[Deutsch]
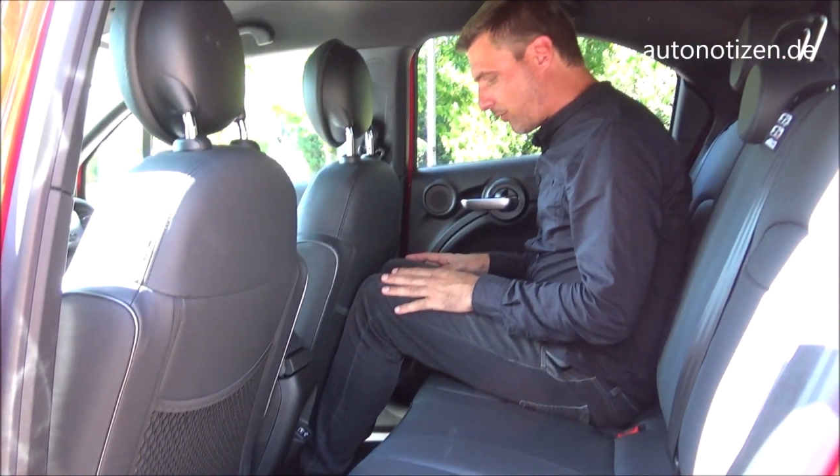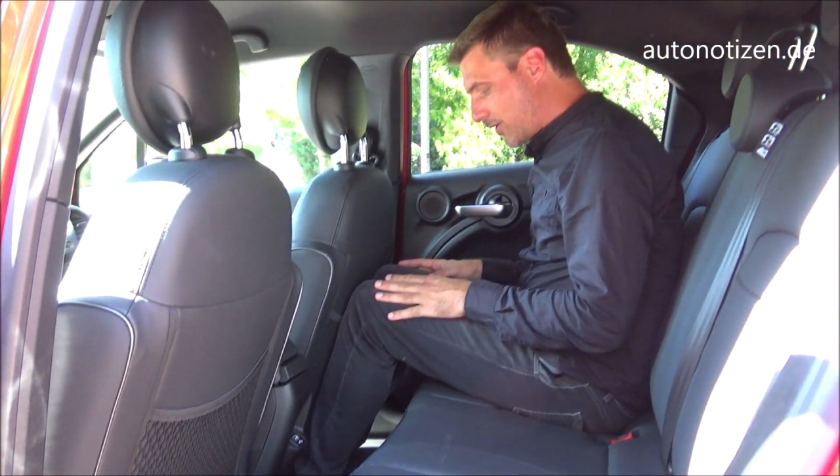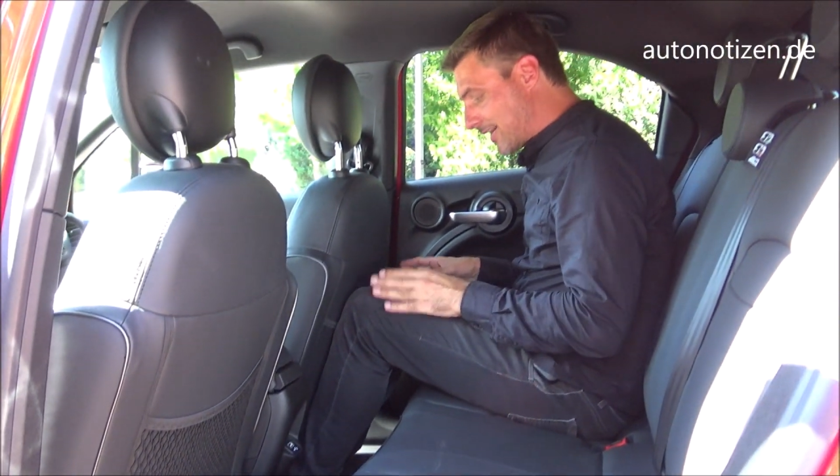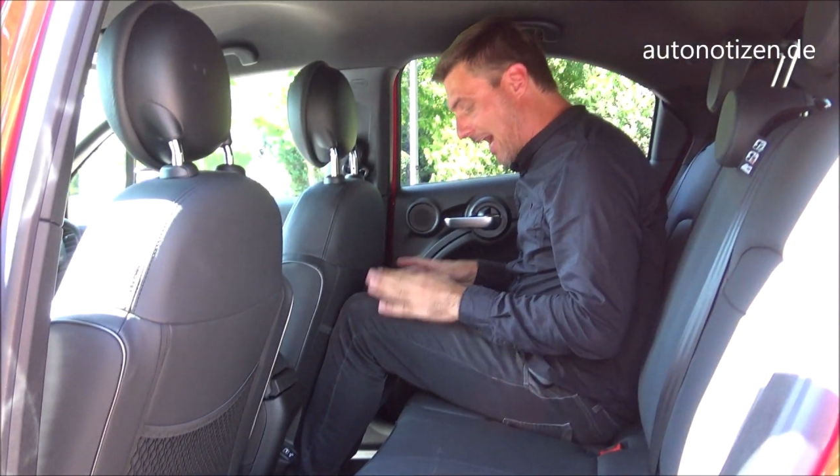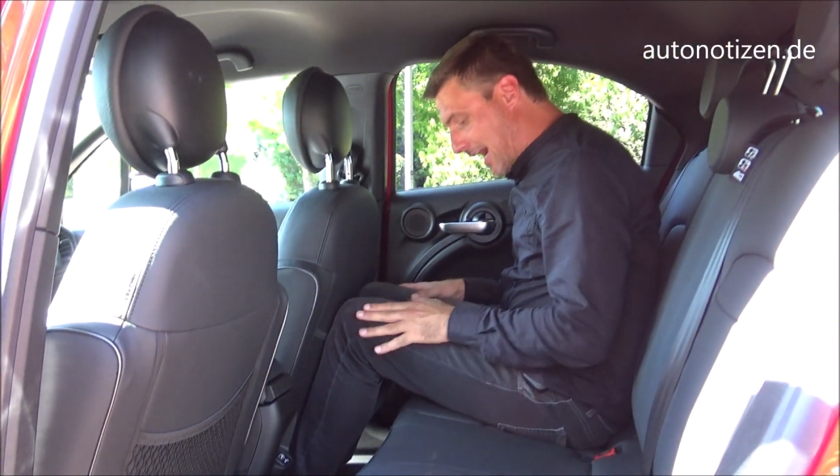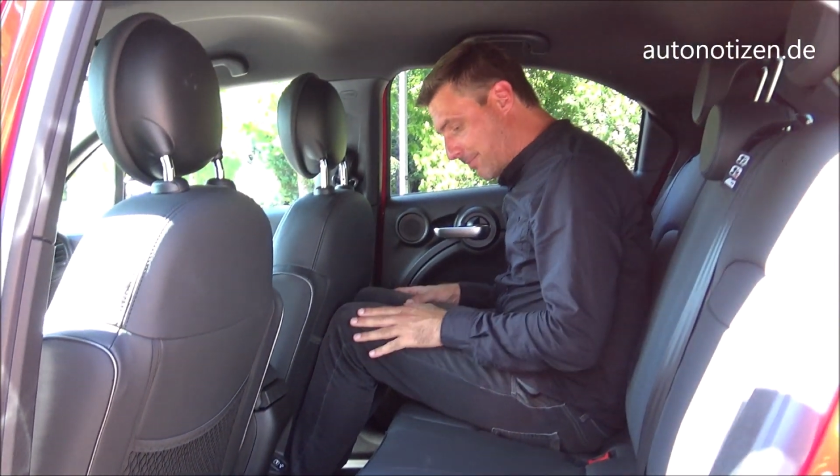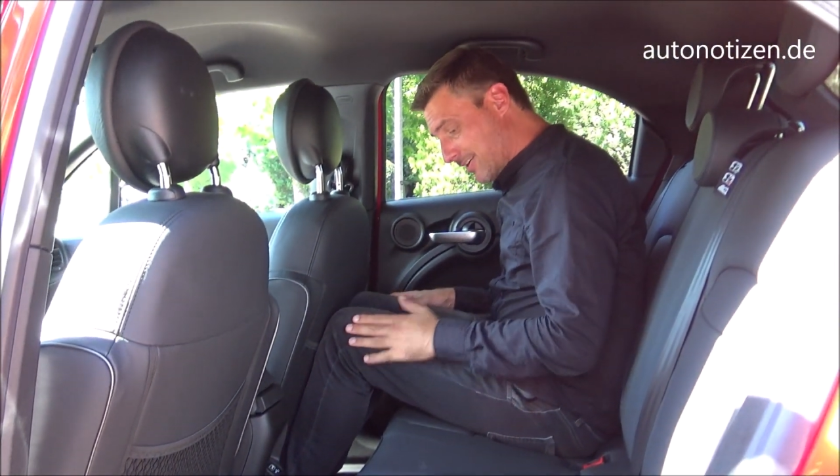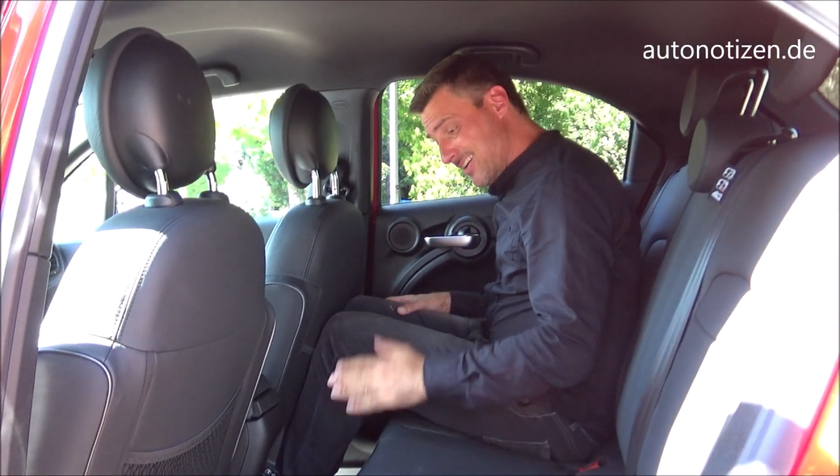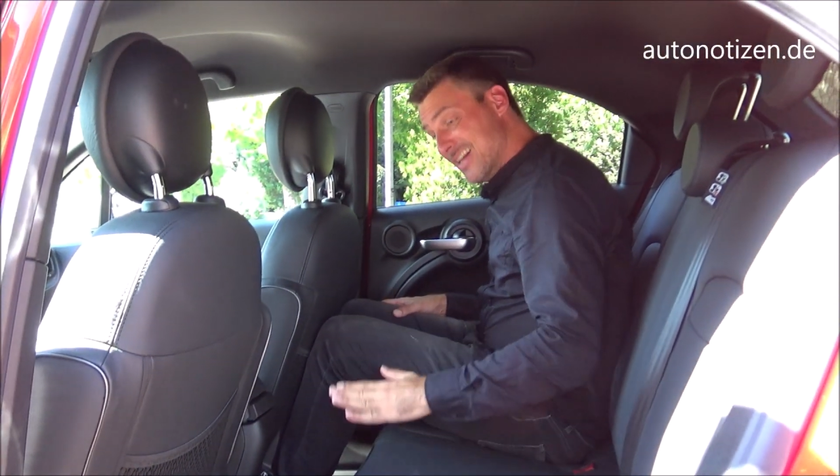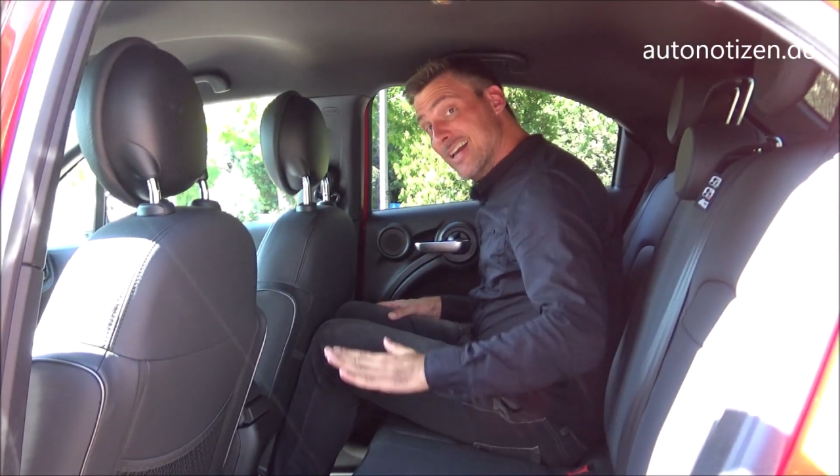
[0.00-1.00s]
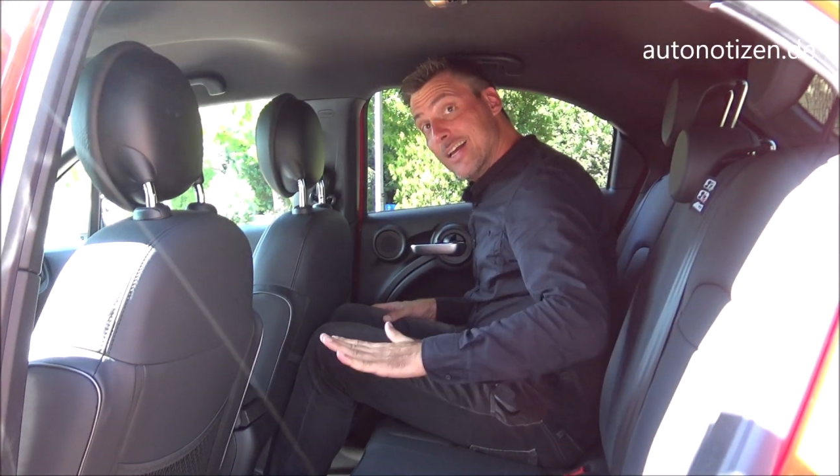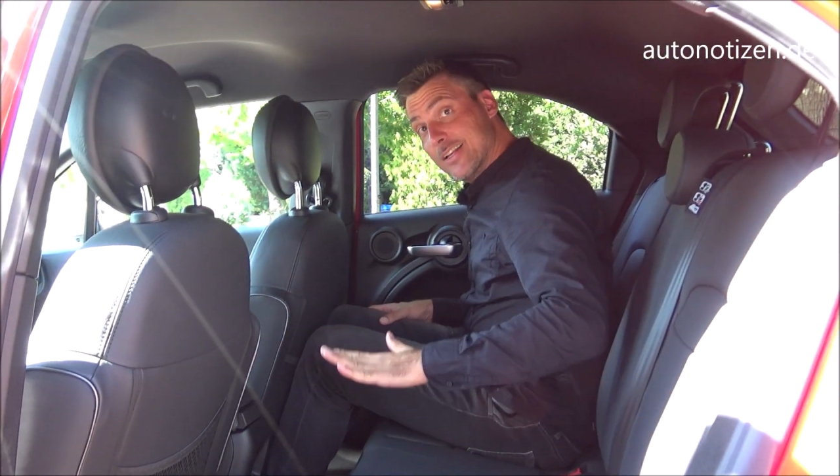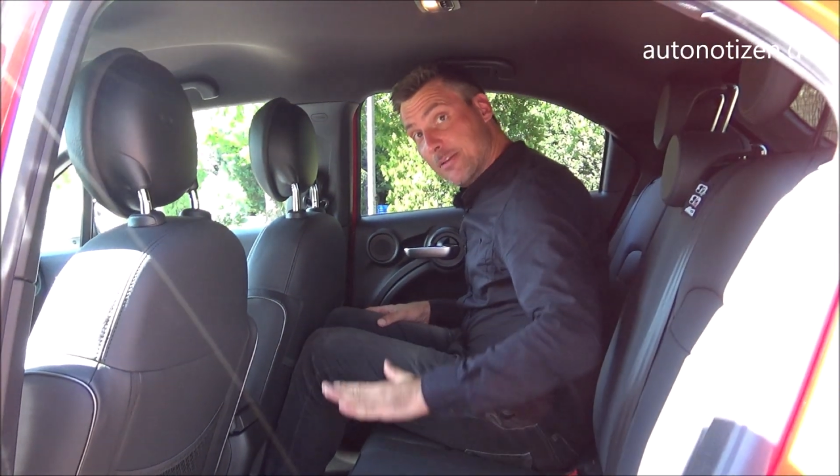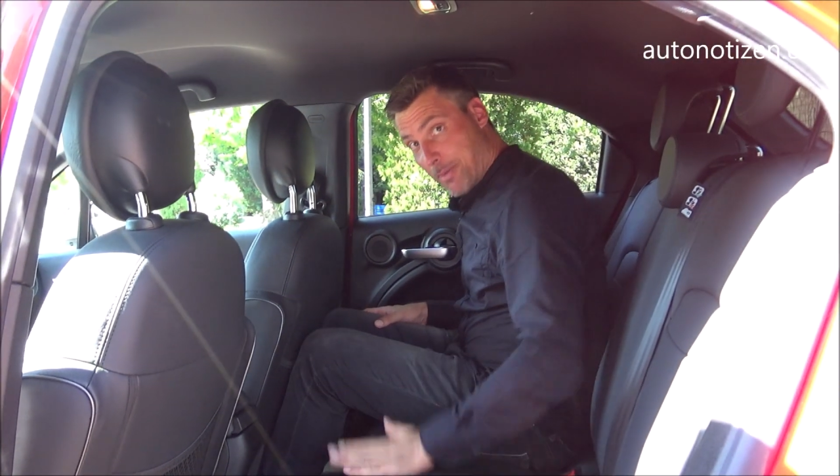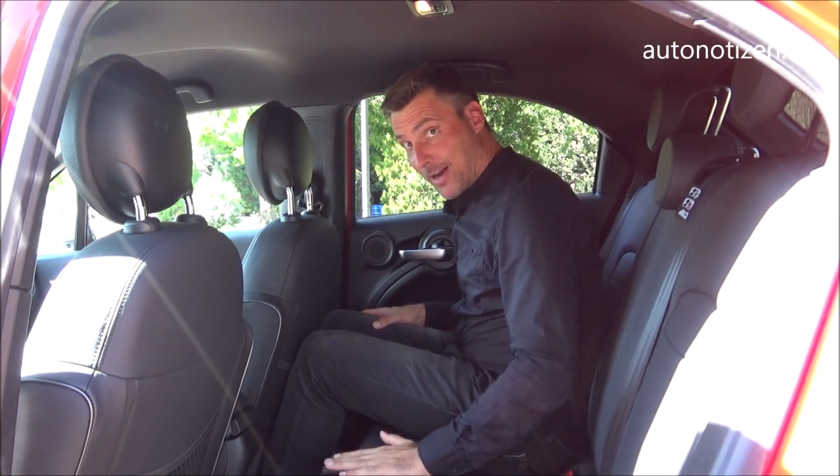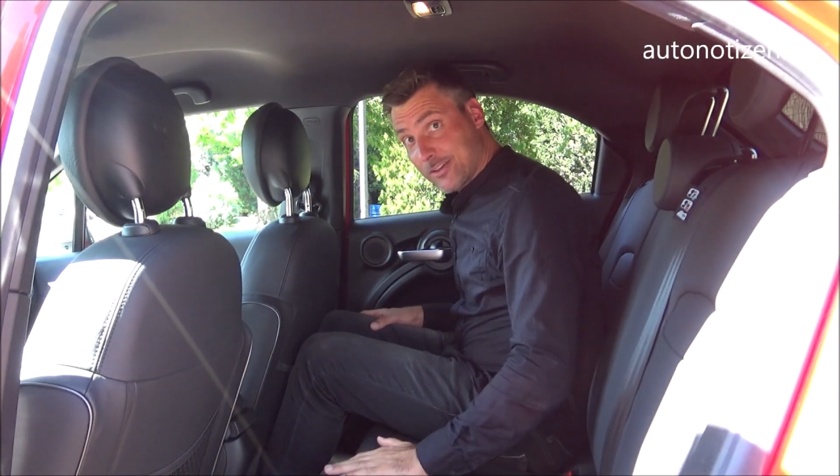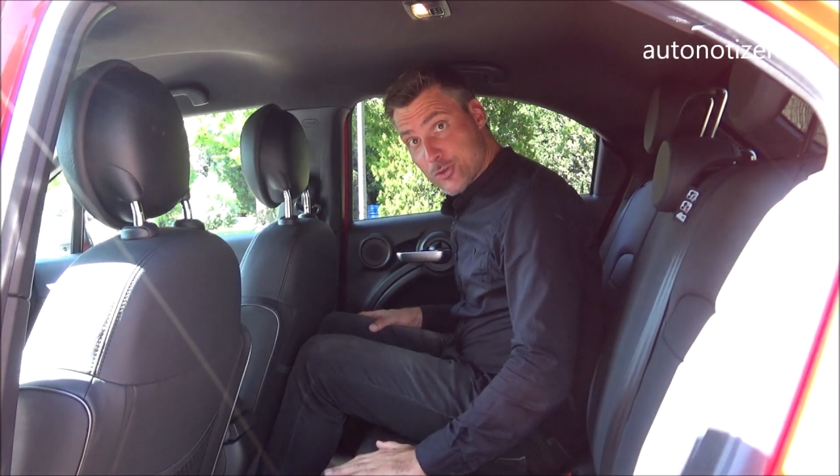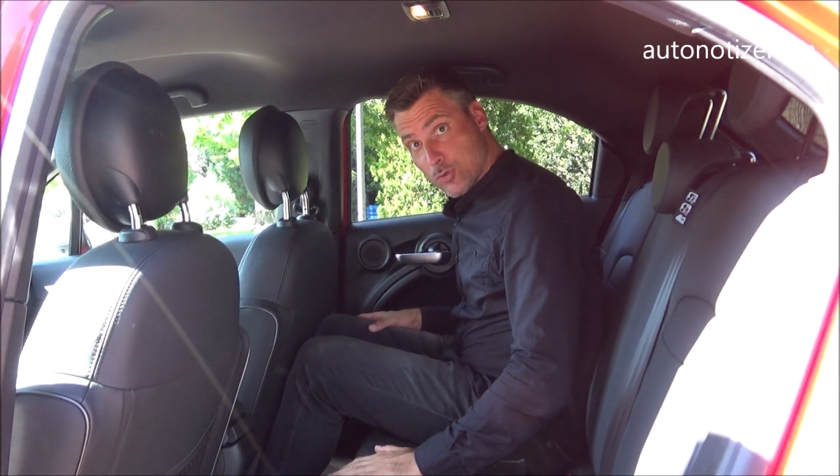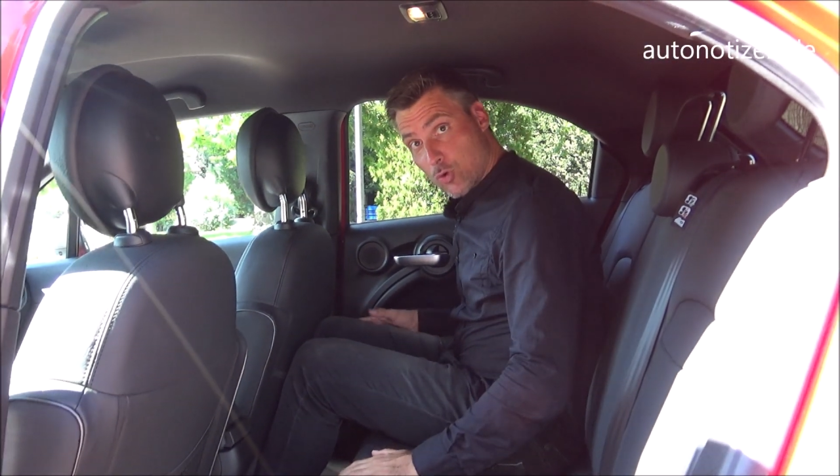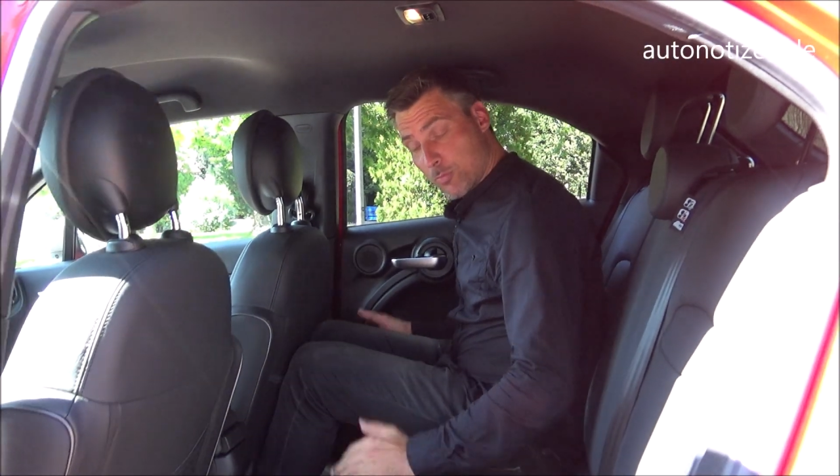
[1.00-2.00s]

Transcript: wollen, aber die Bank ist schön hoch